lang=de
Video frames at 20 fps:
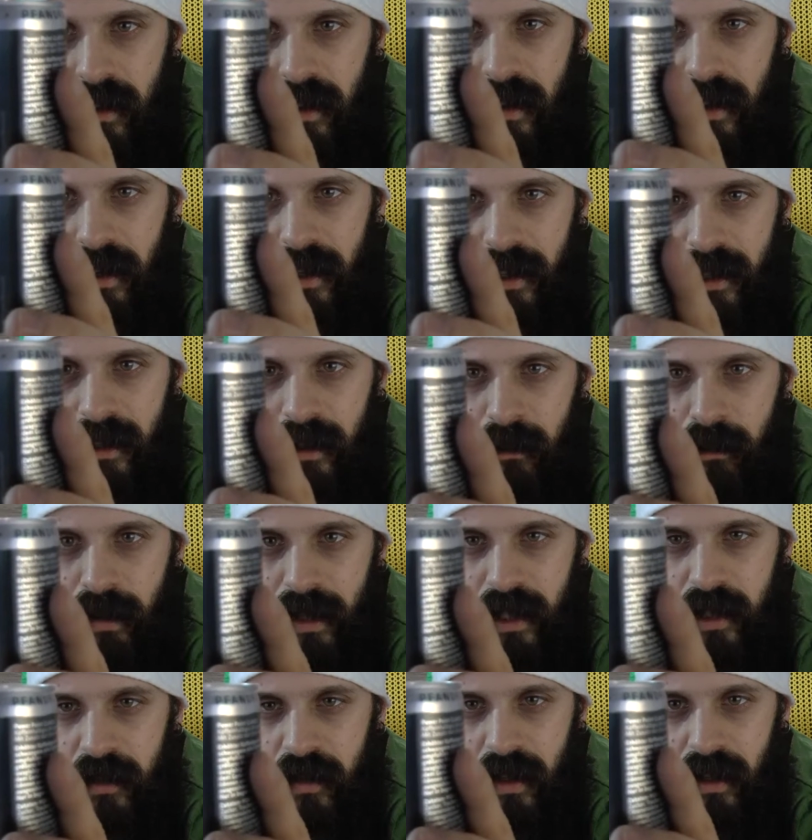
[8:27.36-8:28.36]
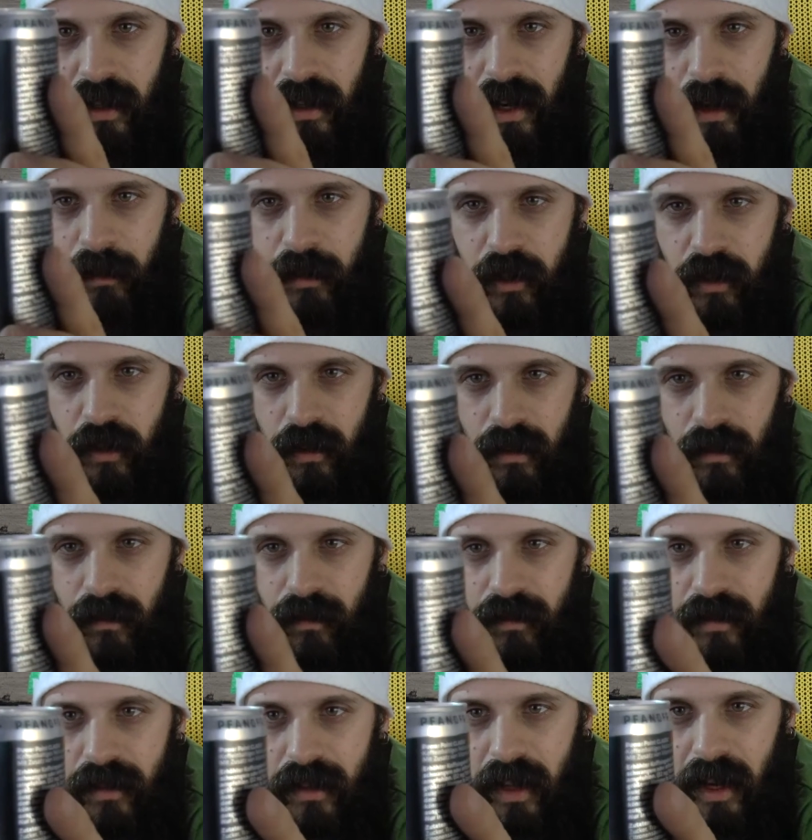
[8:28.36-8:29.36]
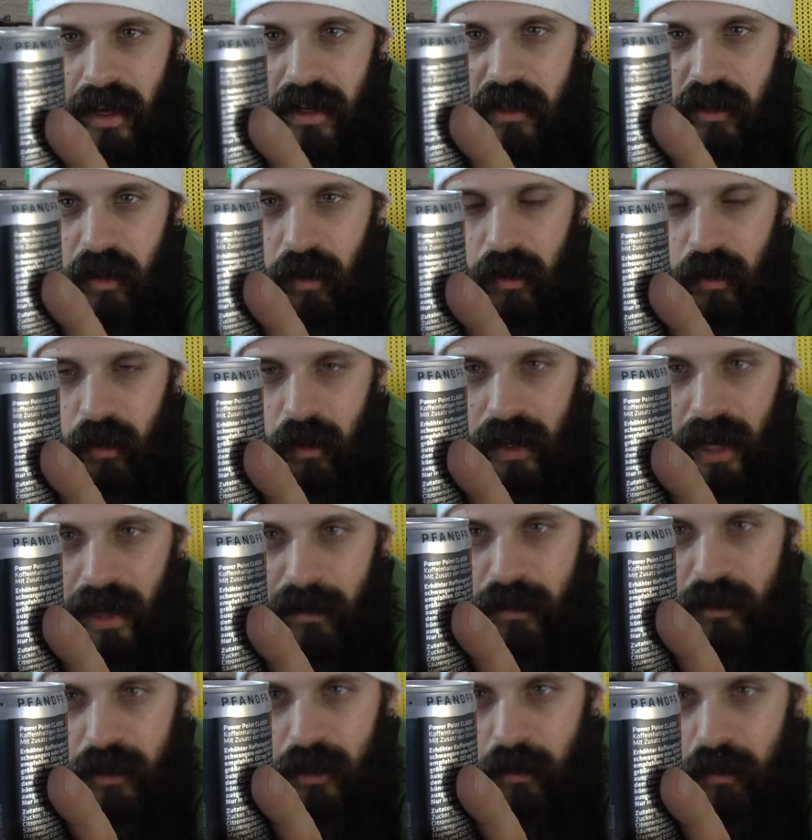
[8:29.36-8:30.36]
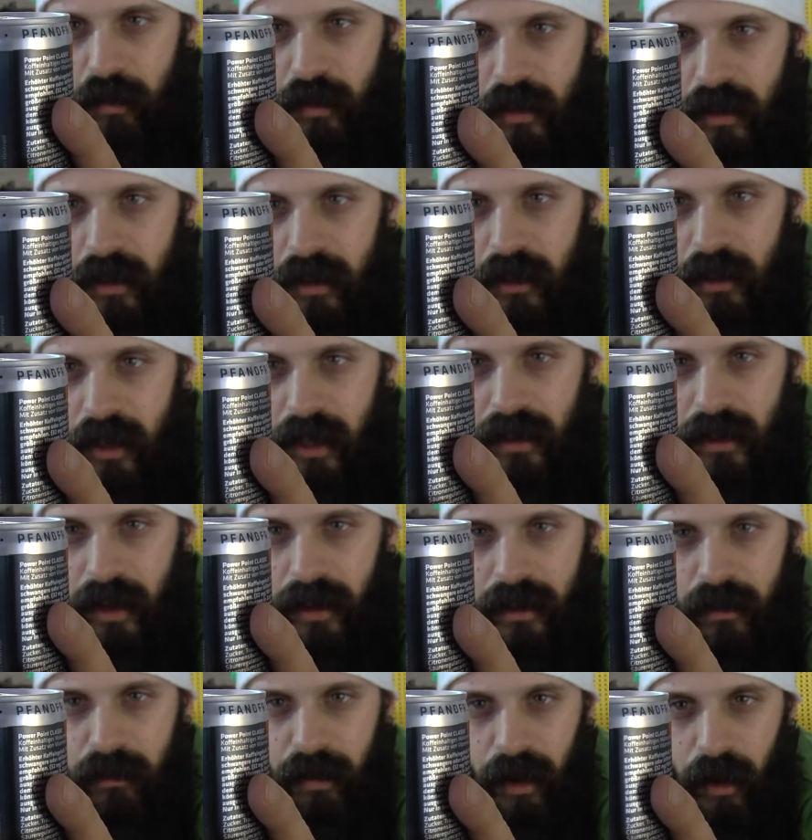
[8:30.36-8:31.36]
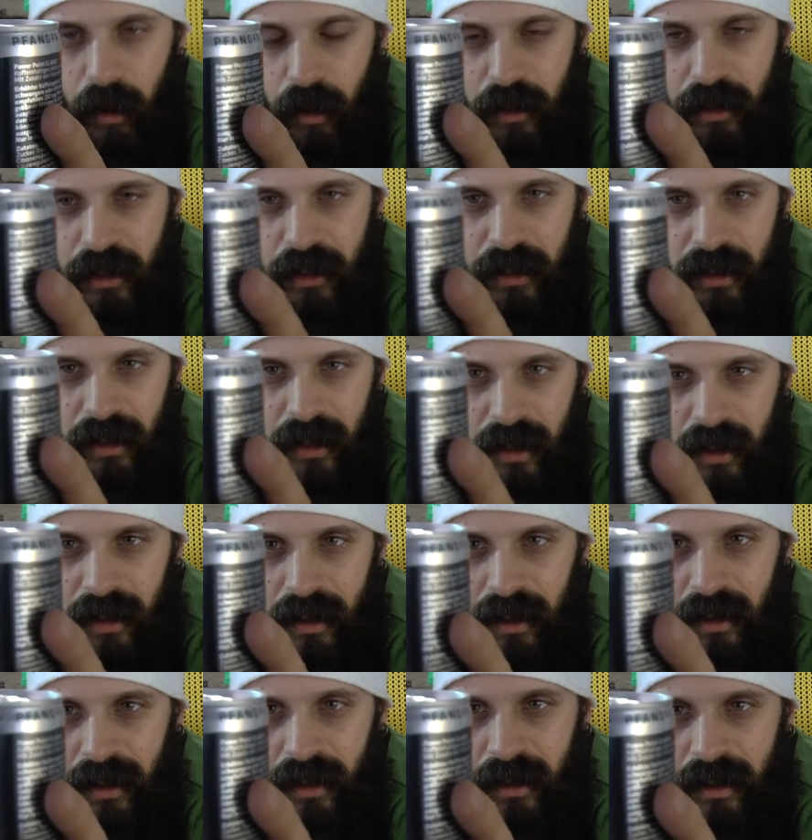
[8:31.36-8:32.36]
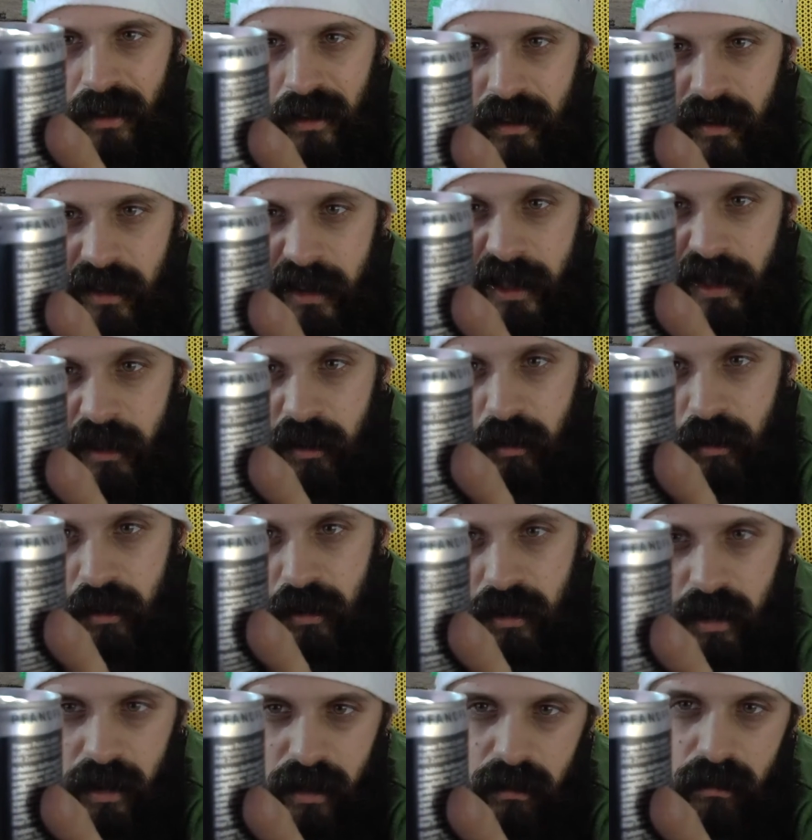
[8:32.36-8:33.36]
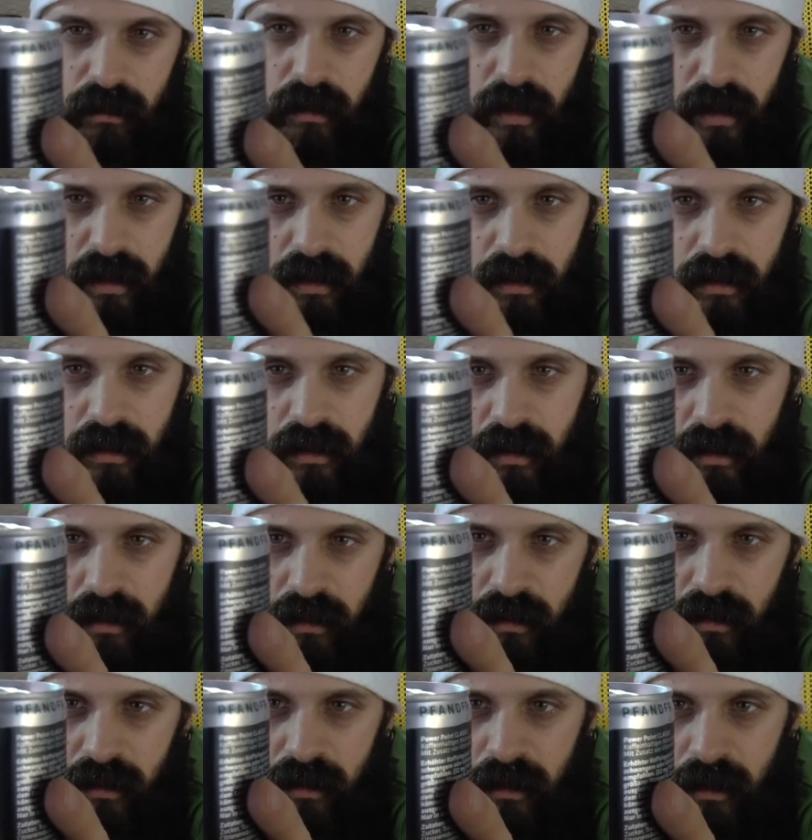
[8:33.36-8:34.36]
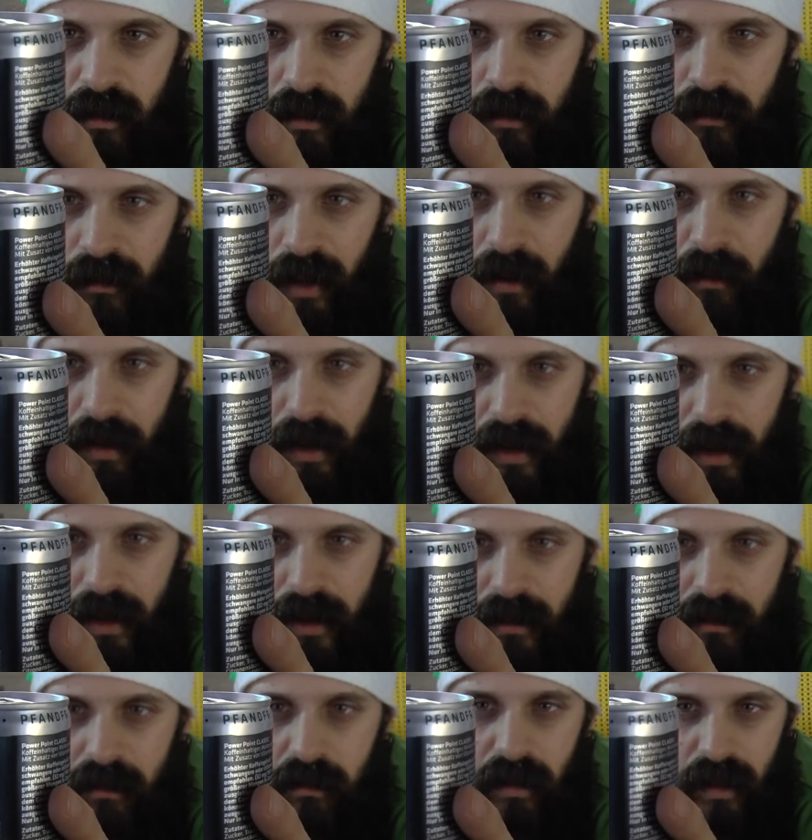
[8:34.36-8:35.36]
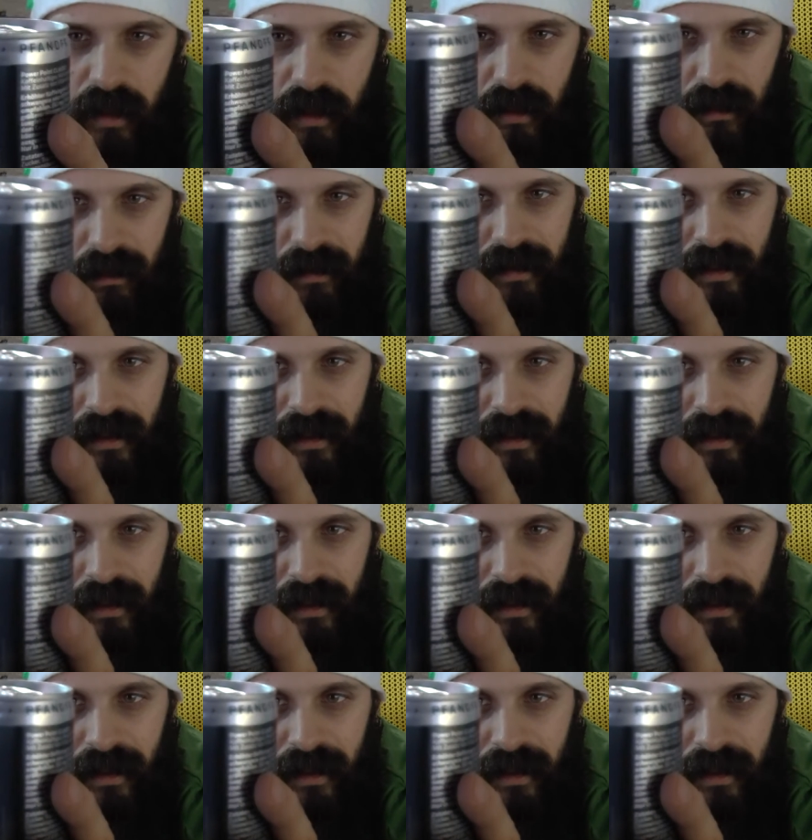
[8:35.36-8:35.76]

Eine PS4 habe ich schon. 30 Euro GameStop Geschenkkarte, brauche ich nicht. Kinogutschein, ne. Fanpaket, ne.